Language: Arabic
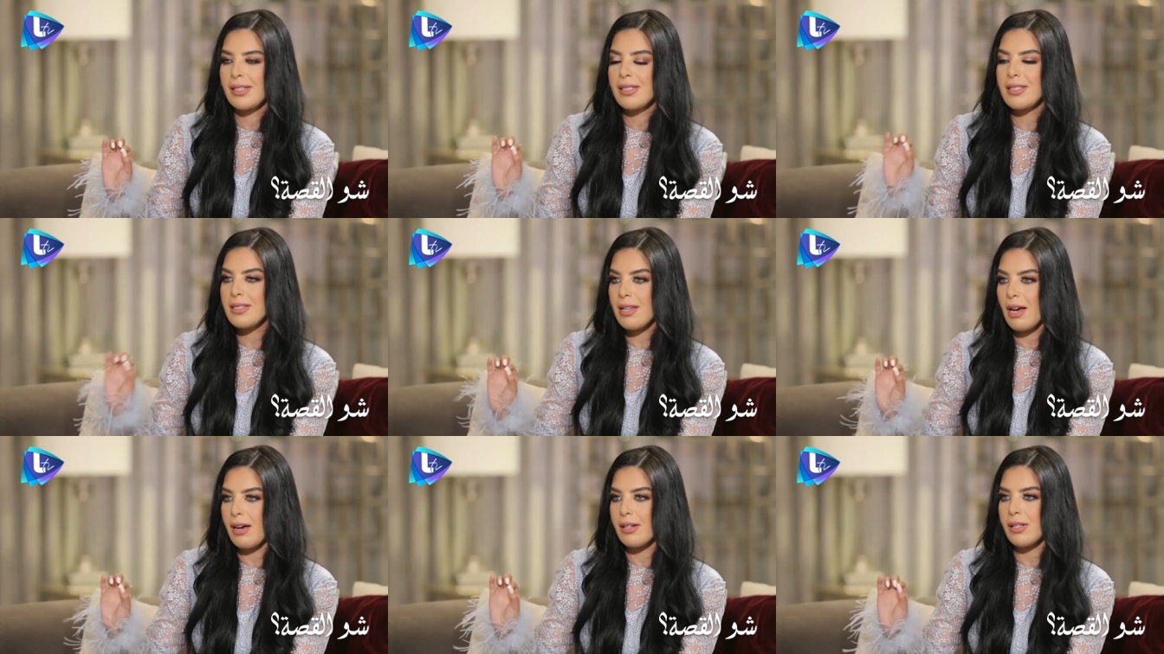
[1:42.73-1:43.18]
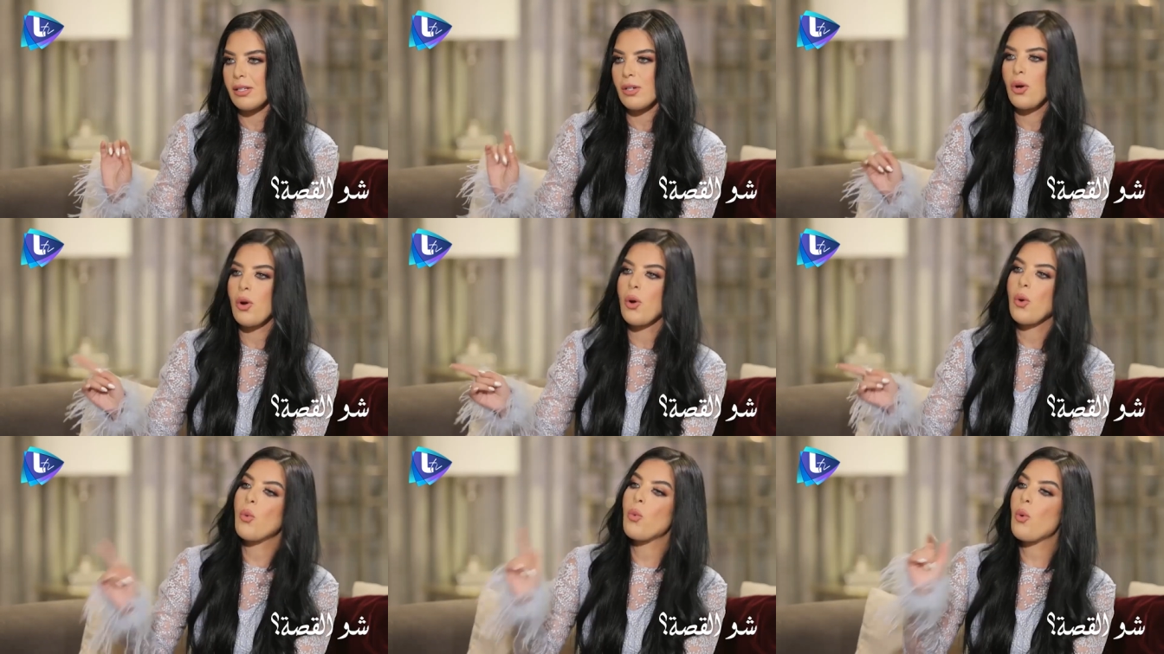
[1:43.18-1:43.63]
صار
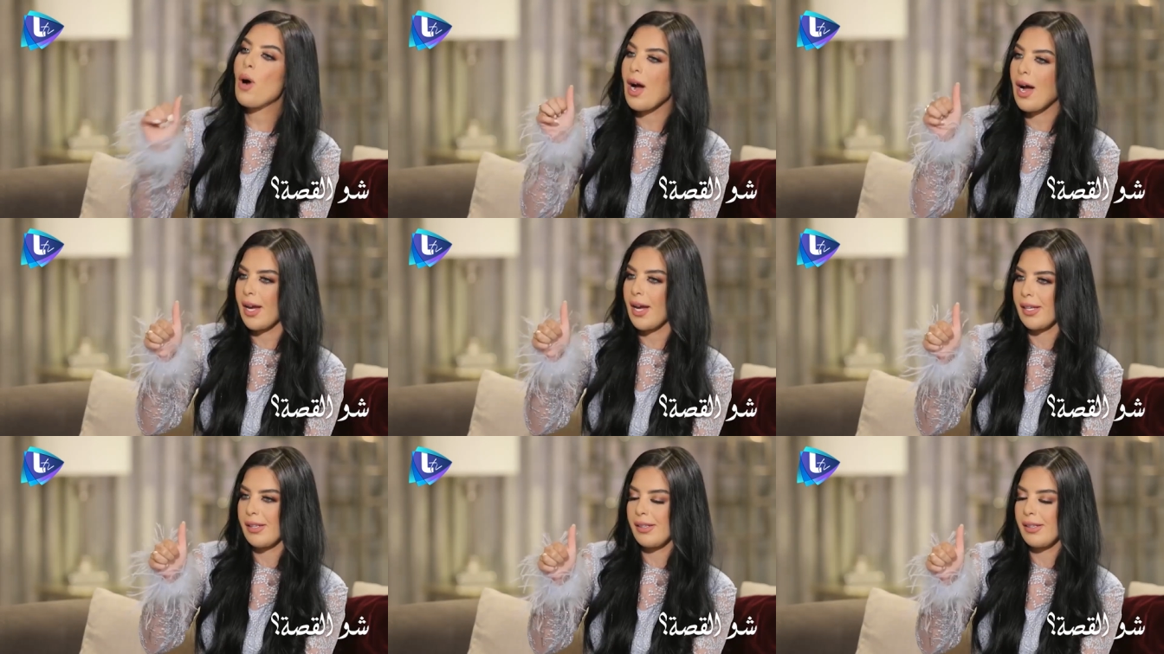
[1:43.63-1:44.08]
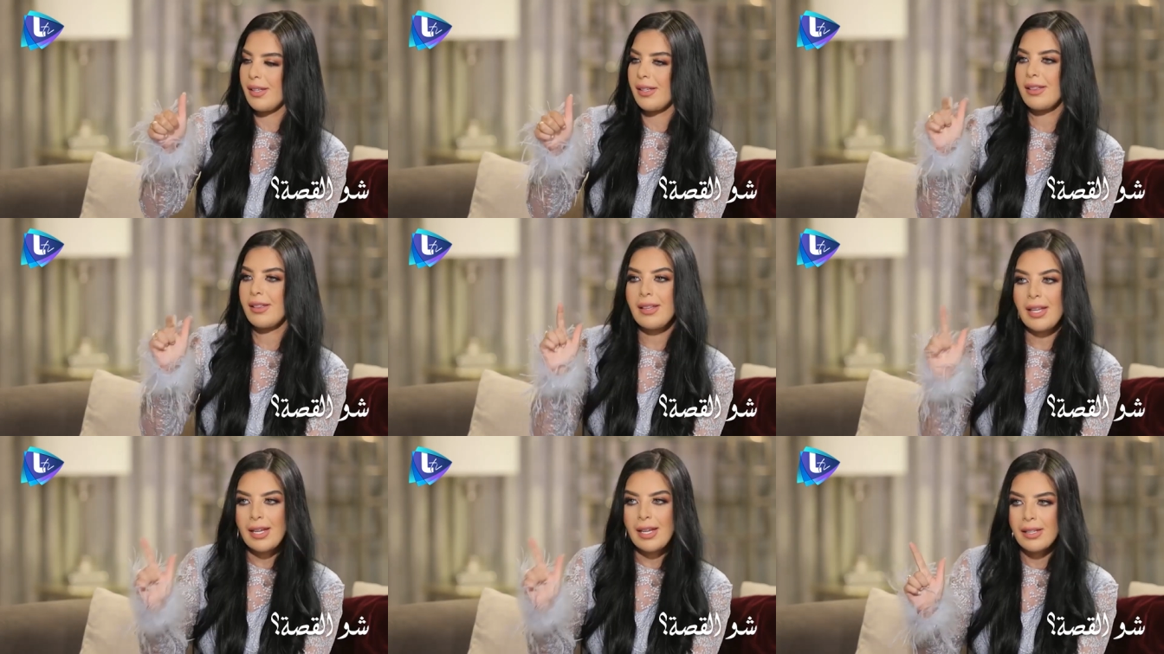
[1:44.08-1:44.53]
واحد
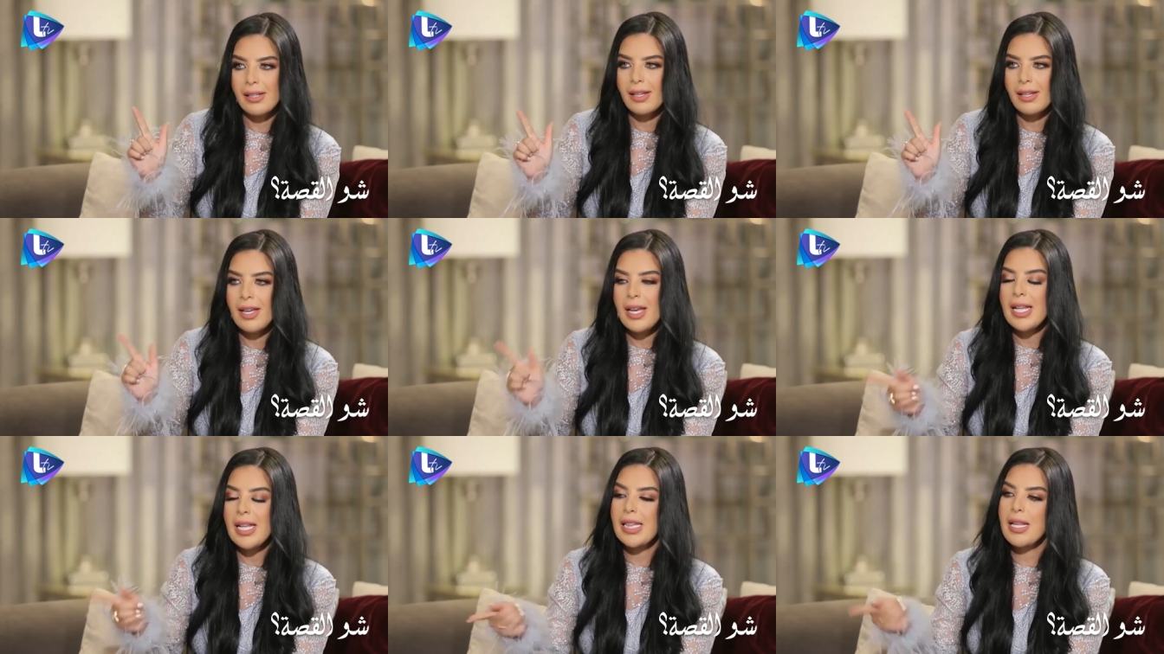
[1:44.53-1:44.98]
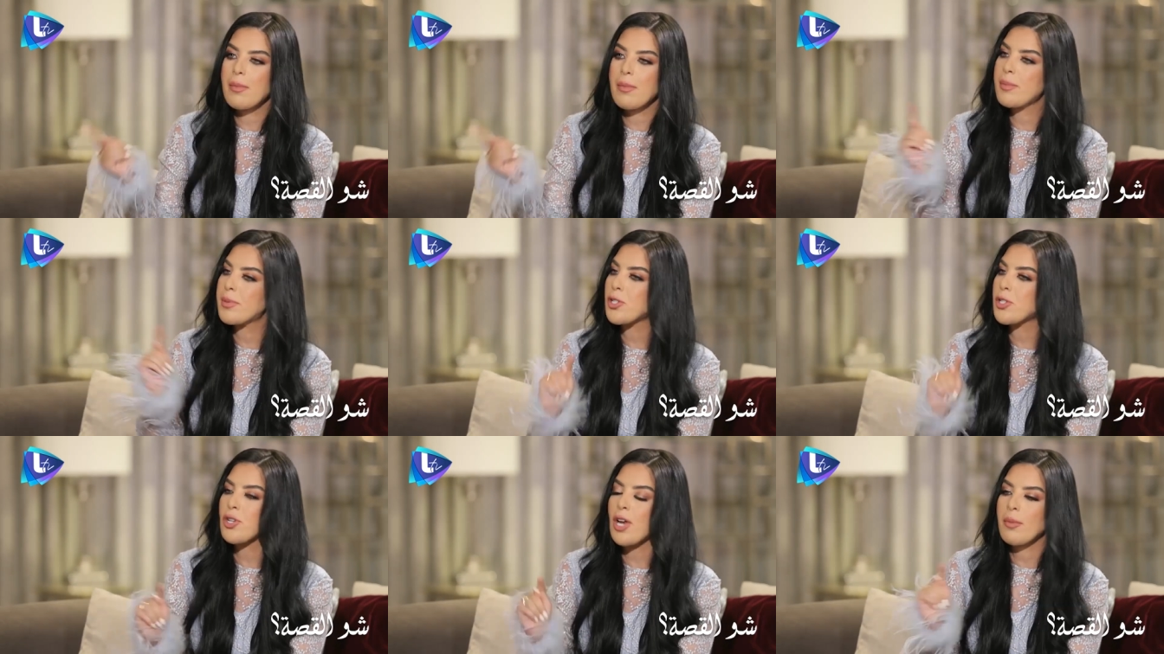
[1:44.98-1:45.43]
اثنين لما
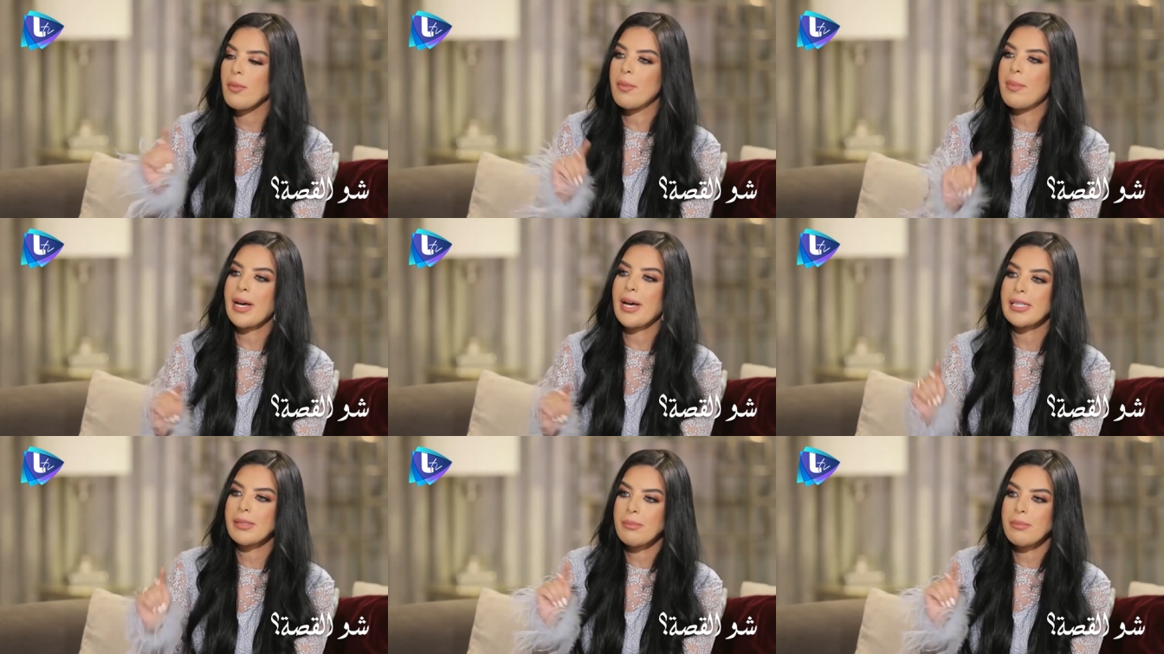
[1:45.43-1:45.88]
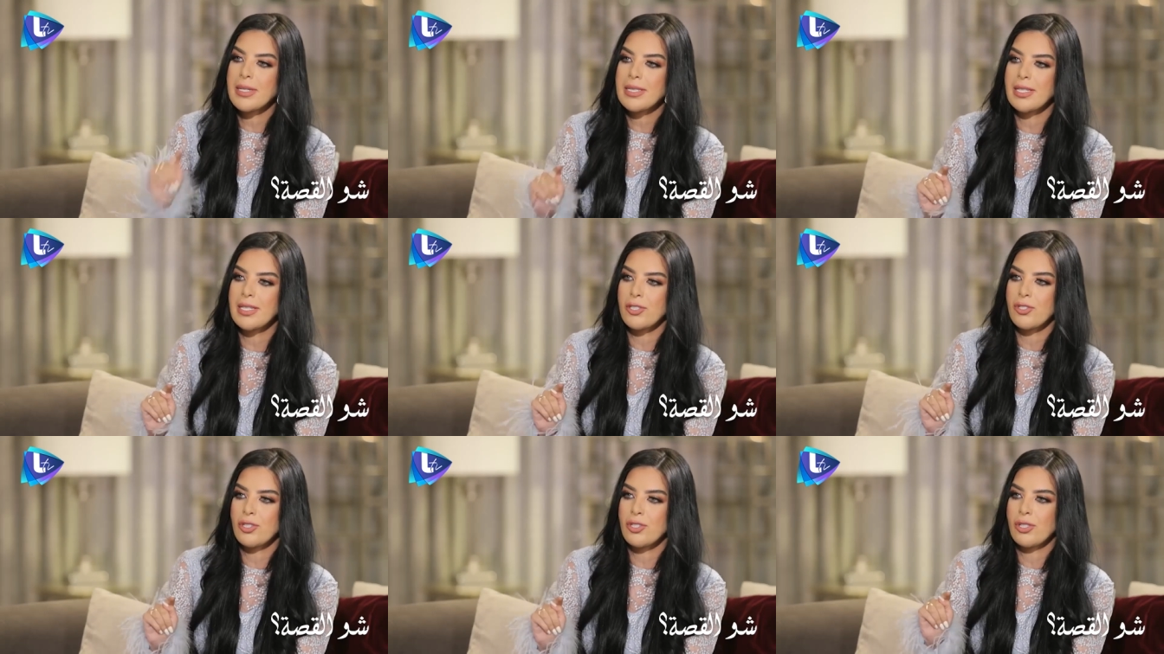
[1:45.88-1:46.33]
برجع ببعت
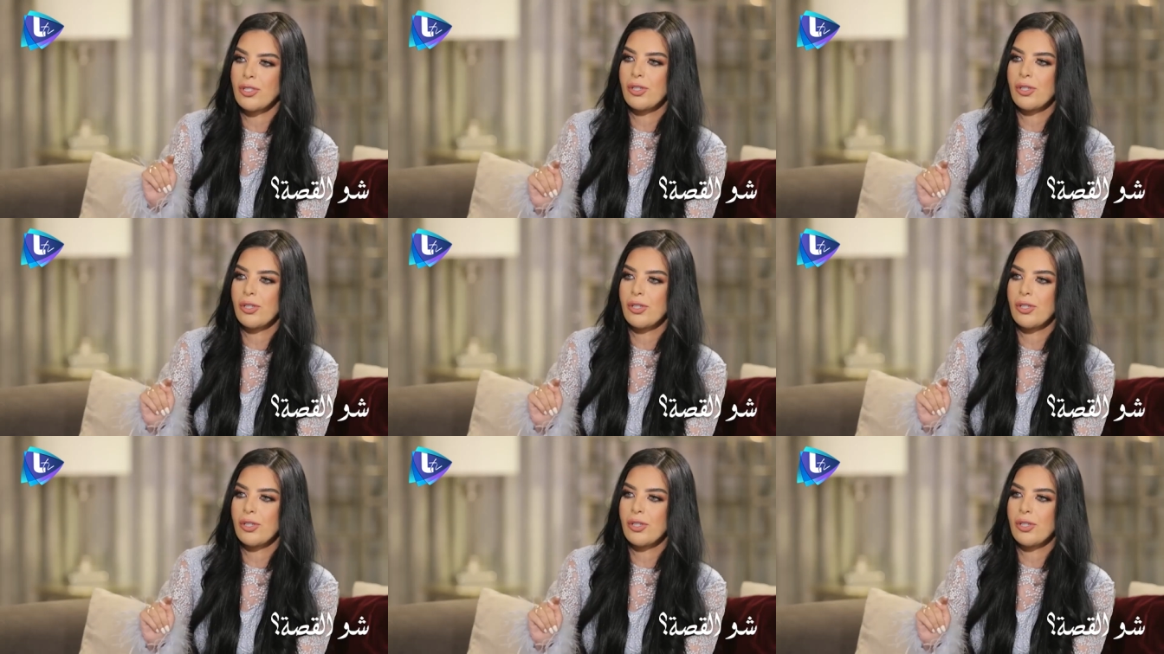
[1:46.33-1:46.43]
مسج